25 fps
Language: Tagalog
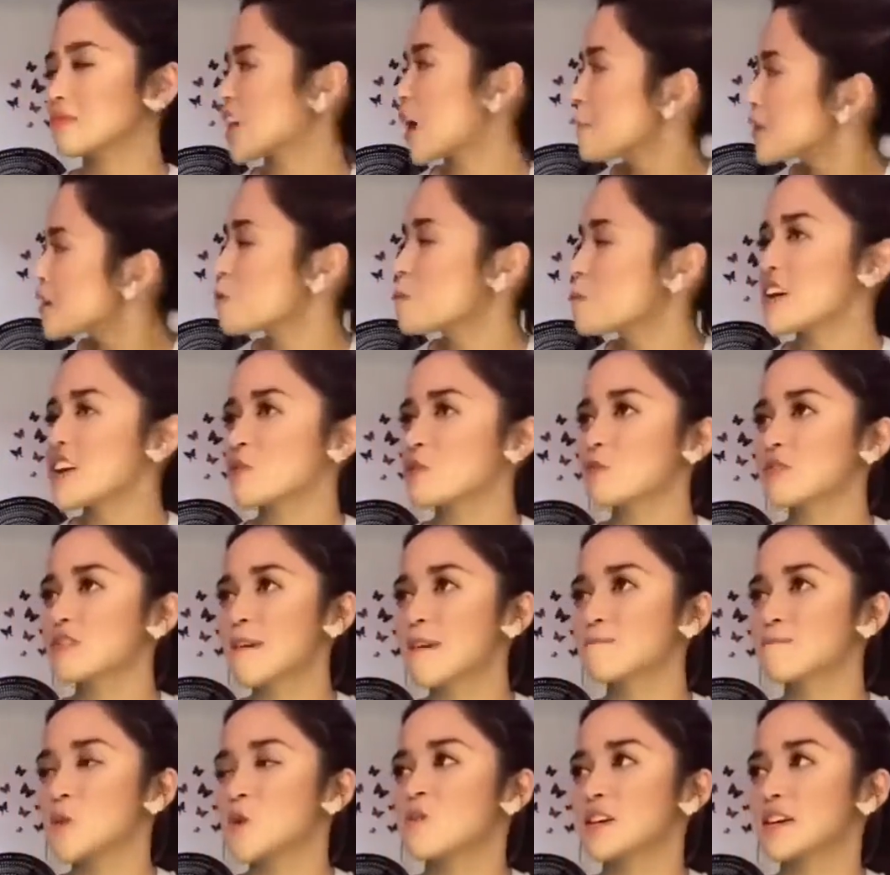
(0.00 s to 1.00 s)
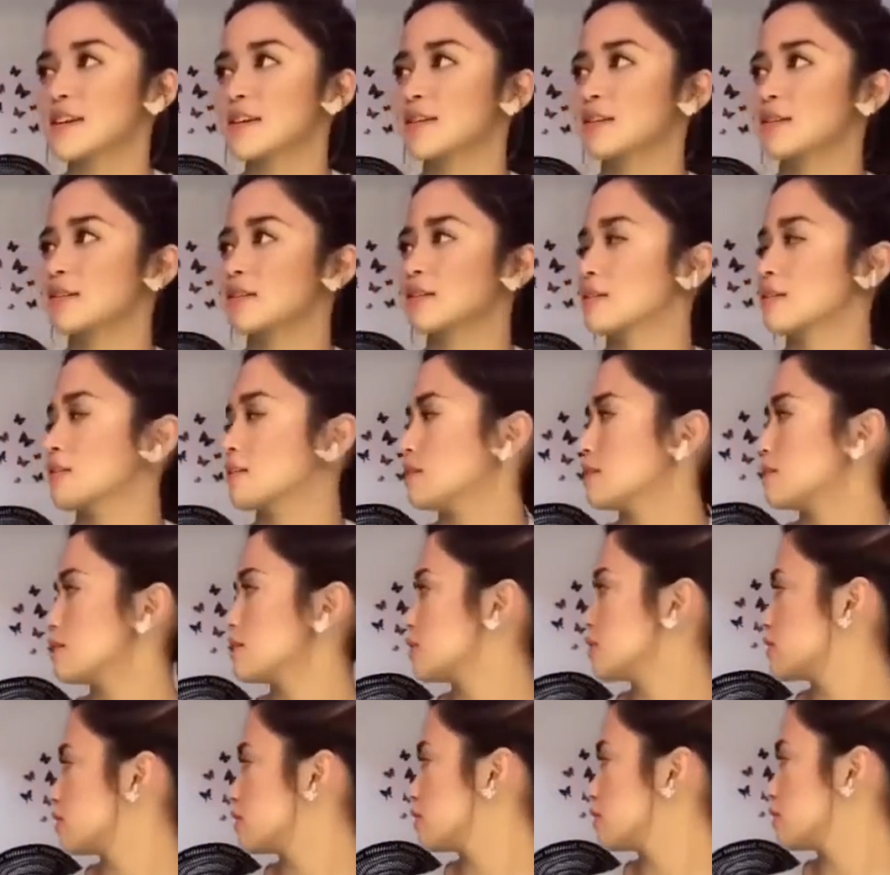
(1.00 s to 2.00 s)
Sabi ko, paikutin mo eh.
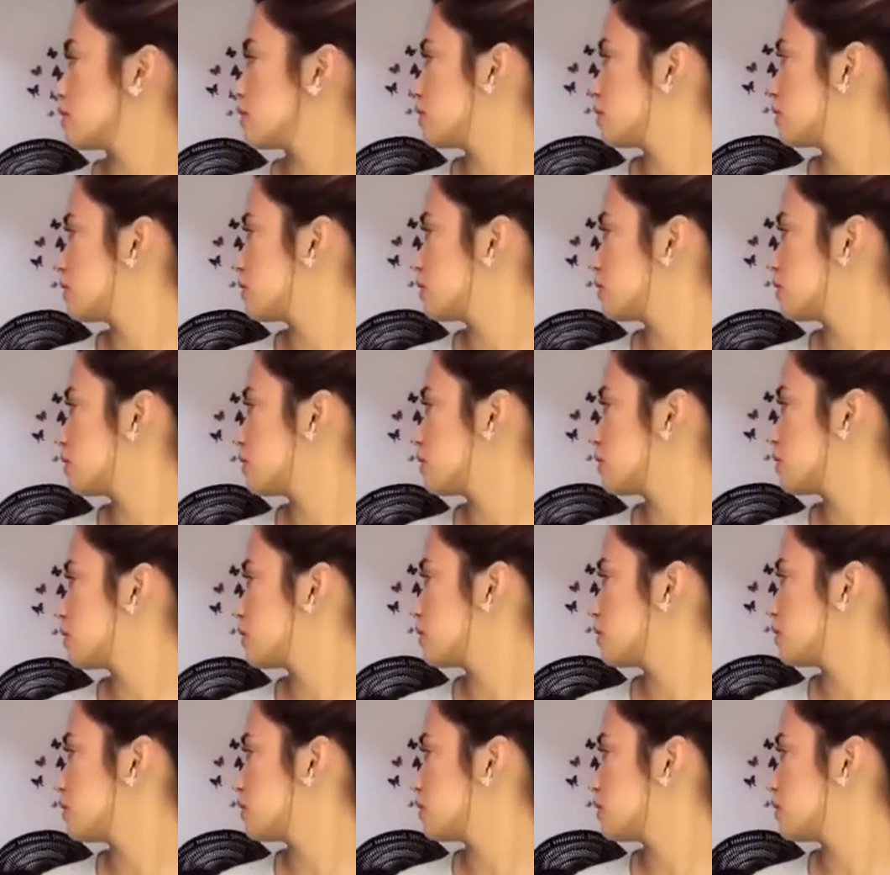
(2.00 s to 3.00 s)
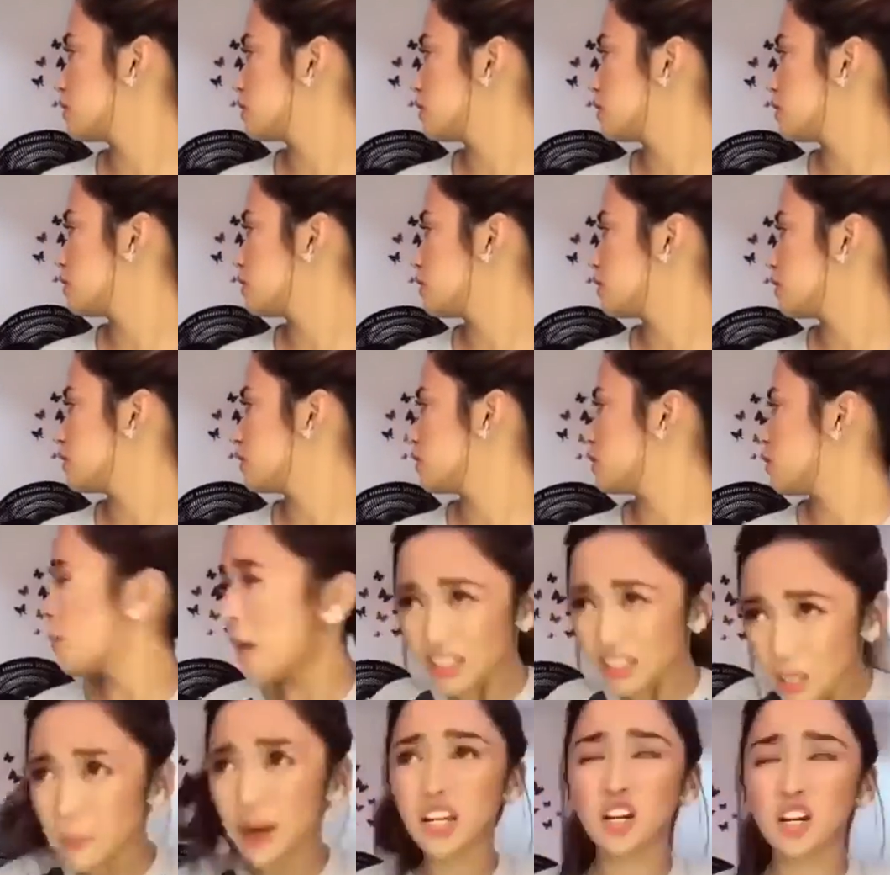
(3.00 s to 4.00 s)
Pinahikot ko na, ano ba? E
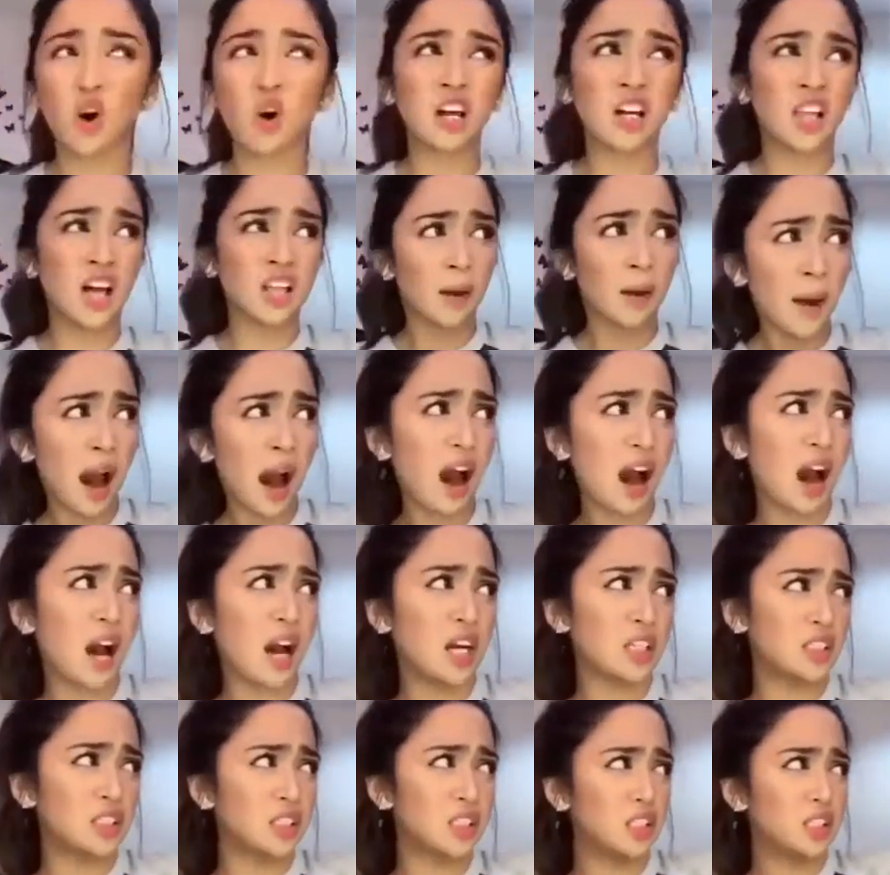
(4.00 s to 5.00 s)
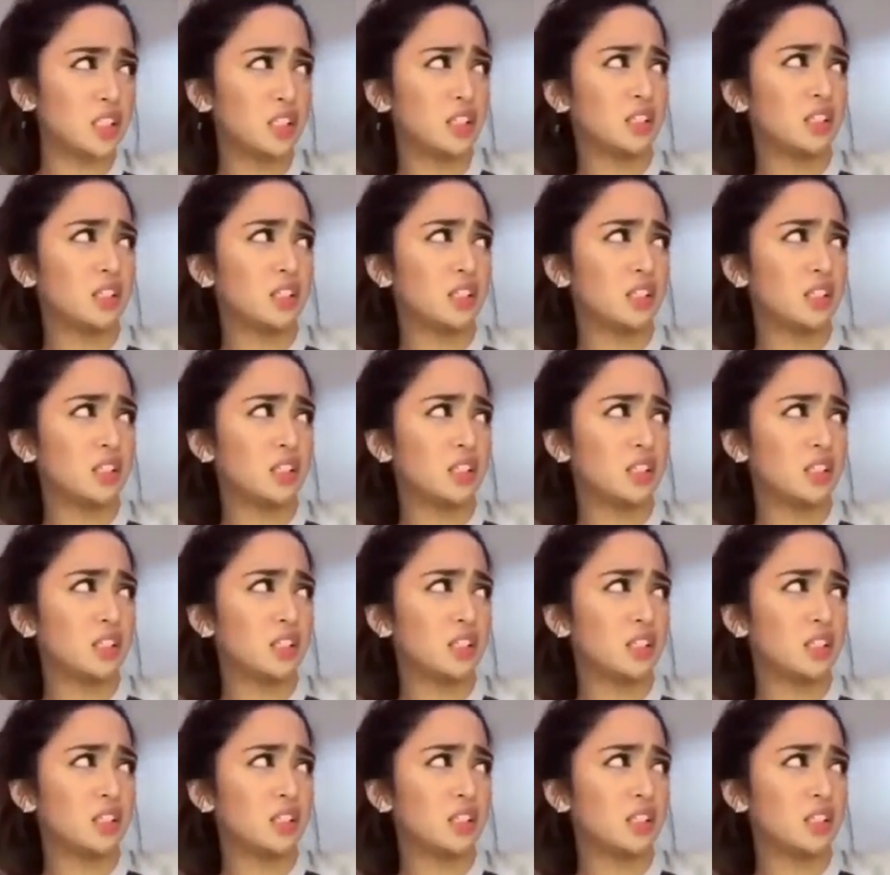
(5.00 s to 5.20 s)
ba't di pa rin ako natatamaan?